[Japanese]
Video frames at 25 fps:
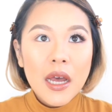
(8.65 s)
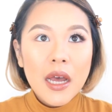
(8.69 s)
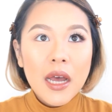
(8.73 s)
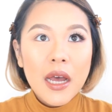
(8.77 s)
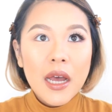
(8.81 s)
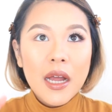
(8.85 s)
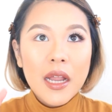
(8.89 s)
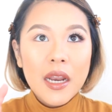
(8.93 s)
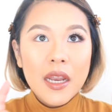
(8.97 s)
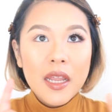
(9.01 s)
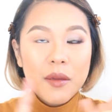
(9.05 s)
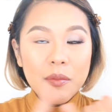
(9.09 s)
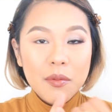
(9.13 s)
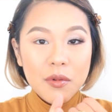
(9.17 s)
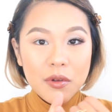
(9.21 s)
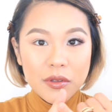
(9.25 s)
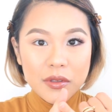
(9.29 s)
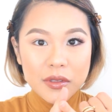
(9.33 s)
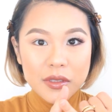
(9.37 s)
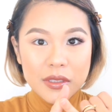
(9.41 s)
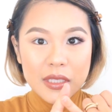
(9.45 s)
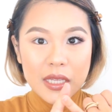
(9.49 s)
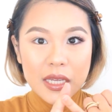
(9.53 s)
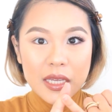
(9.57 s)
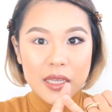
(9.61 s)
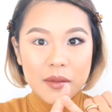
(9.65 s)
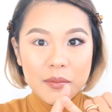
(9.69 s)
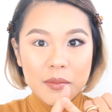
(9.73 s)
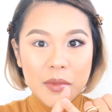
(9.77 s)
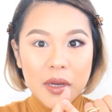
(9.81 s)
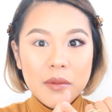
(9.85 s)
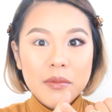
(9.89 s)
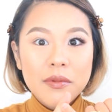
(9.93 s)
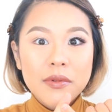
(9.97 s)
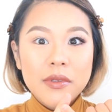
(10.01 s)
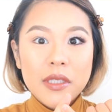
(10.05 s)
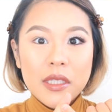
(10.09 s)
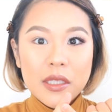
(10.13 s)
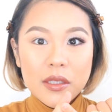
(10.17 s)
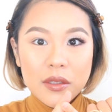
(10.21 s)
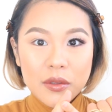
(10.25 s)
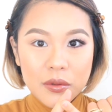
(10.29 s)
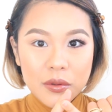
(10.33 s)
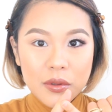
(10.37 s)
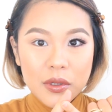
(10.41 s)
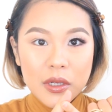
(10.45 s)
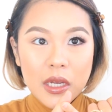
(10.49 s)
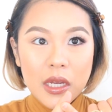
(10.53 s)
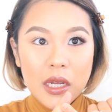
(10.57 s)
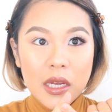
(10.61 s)
腫れぼったいまぶた
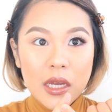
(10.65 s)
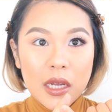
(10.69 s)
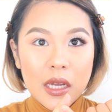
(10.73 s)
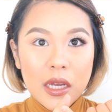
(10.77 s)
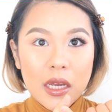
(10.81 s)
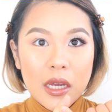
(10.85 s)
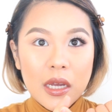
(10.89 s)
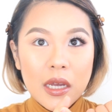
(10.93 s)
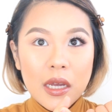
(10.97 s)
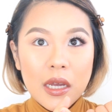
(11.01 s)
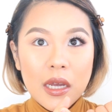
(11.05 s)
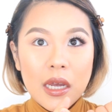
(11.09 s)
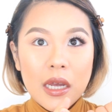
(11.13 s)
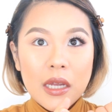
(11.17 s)
とか